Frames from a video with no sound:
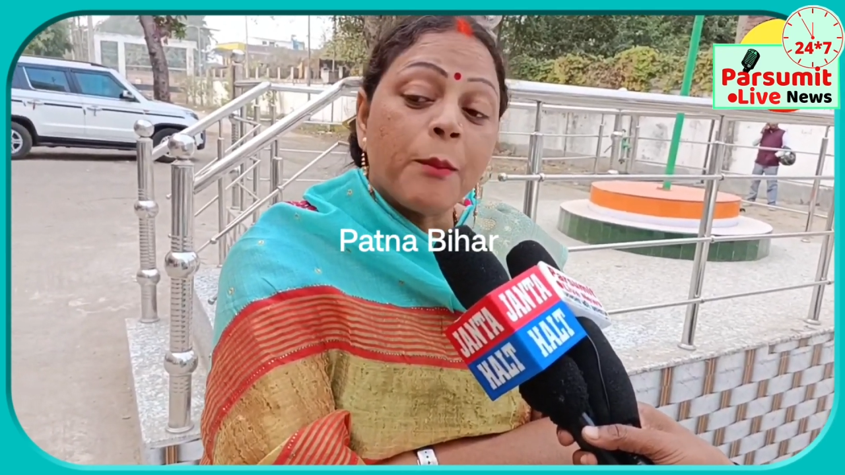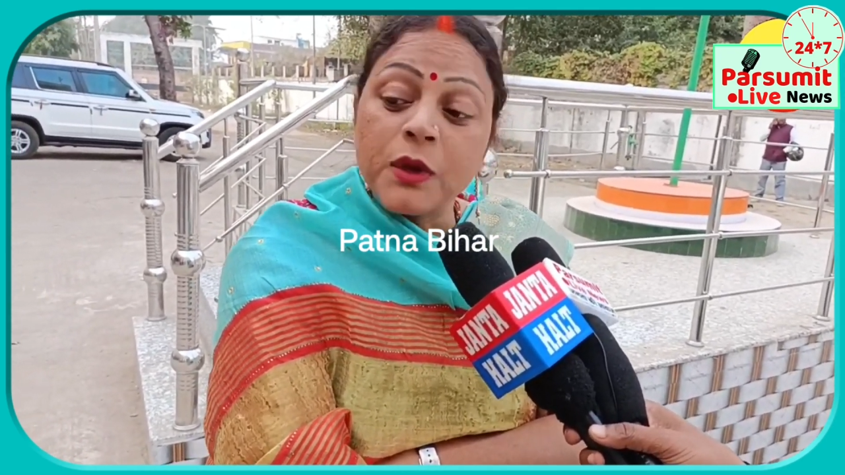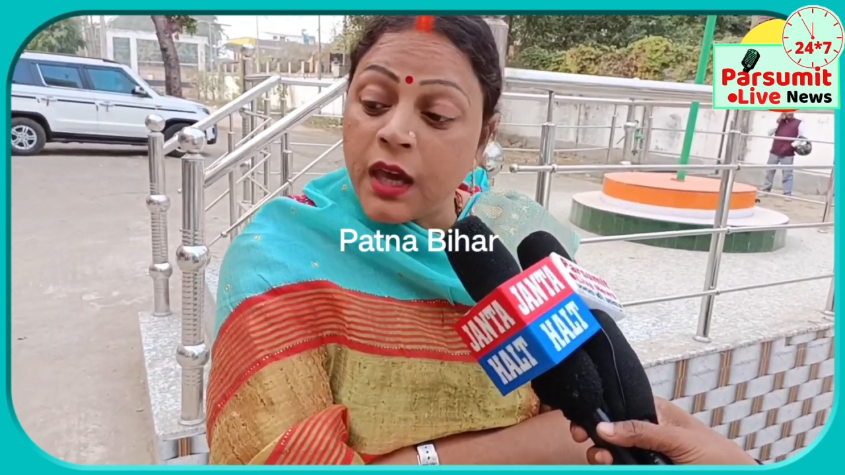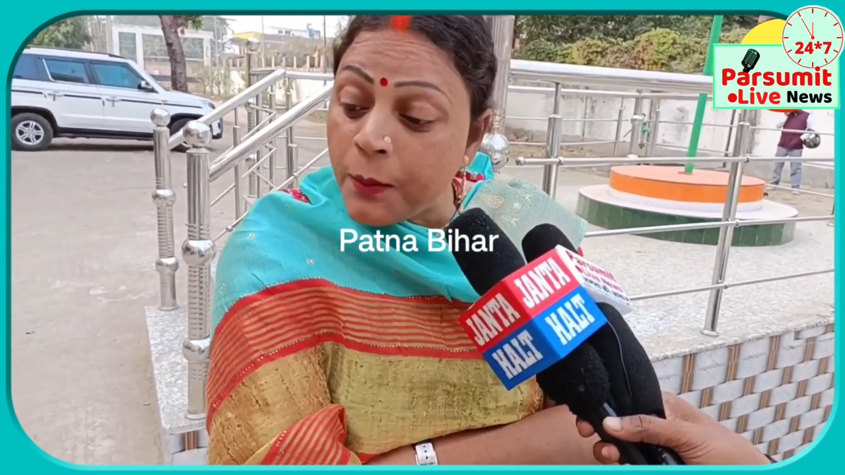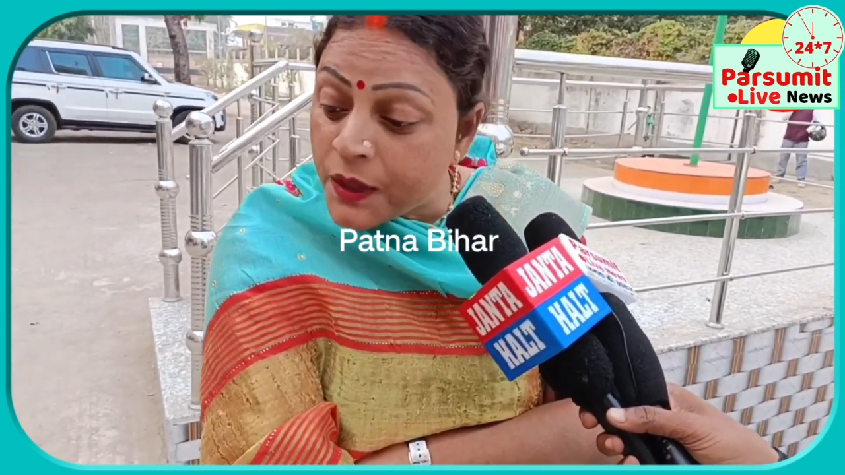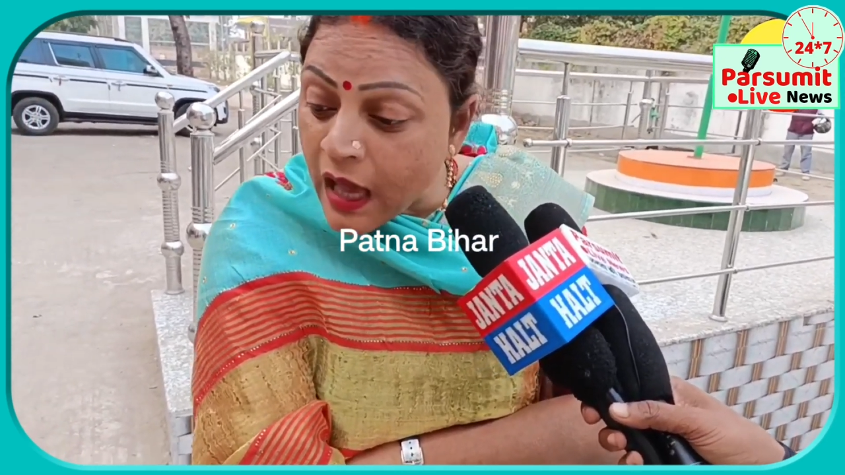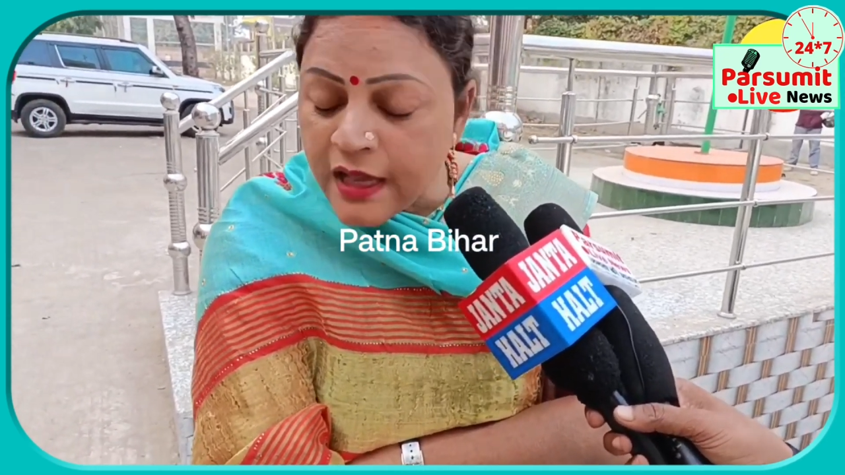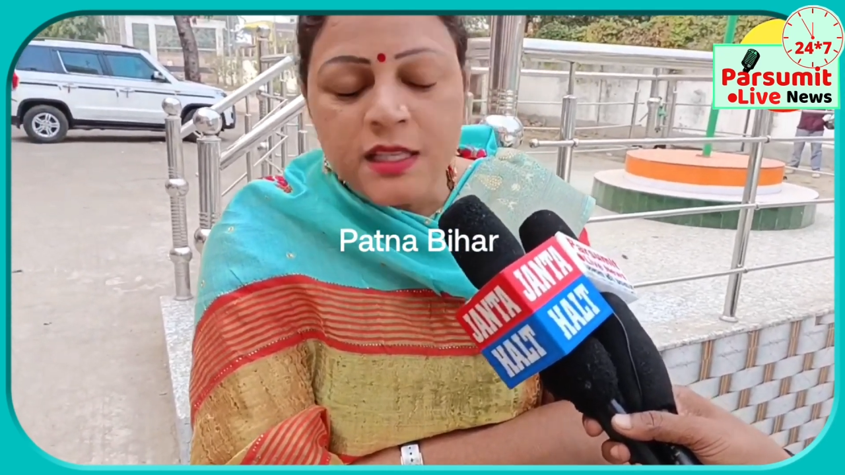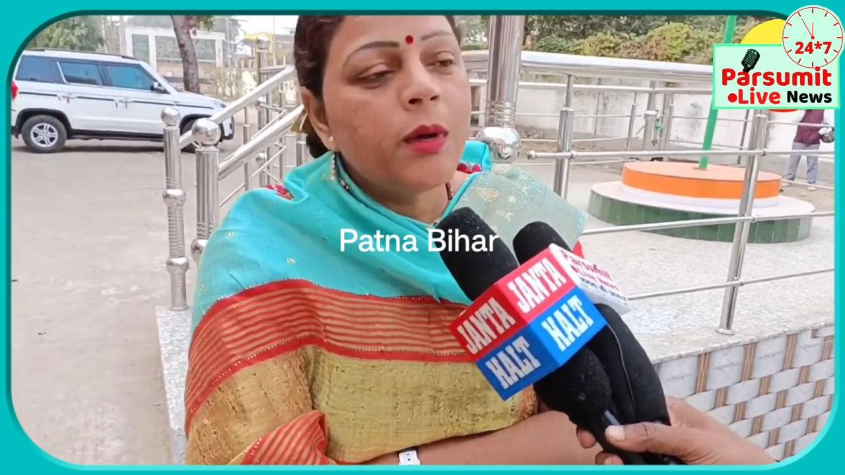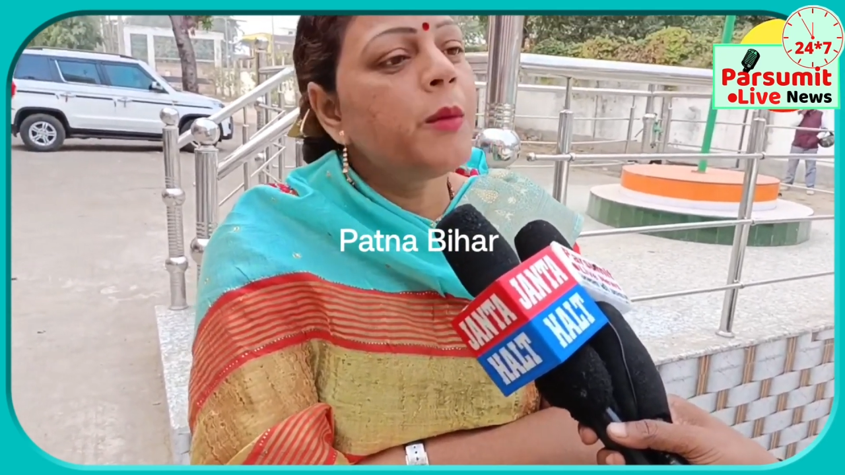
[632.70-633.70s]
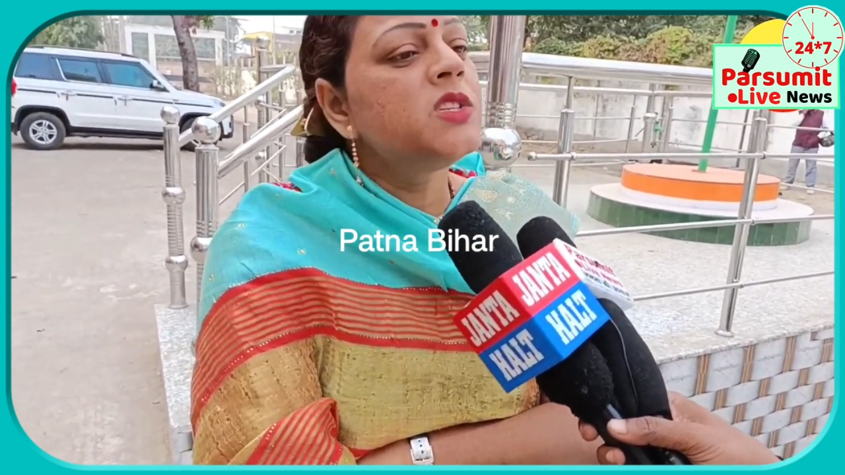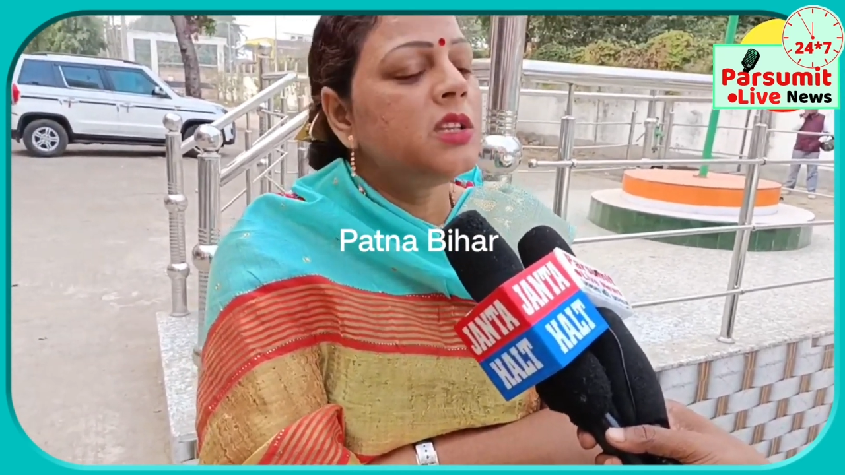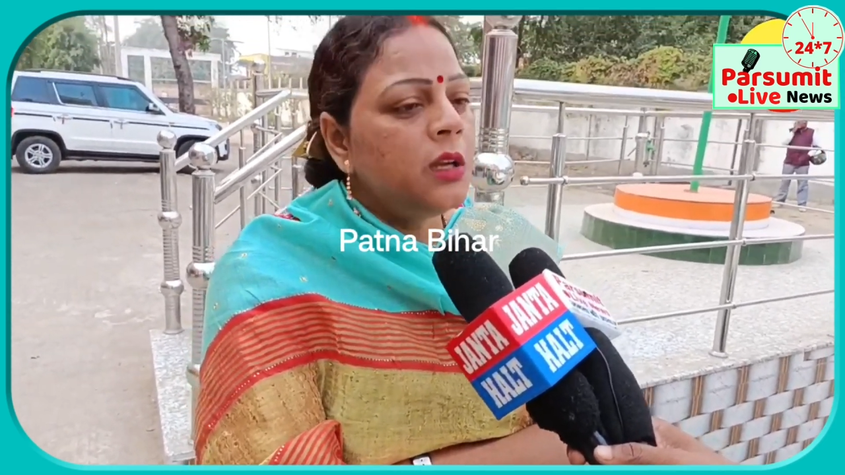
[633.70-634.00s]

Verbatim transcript: आपके विधानसभा में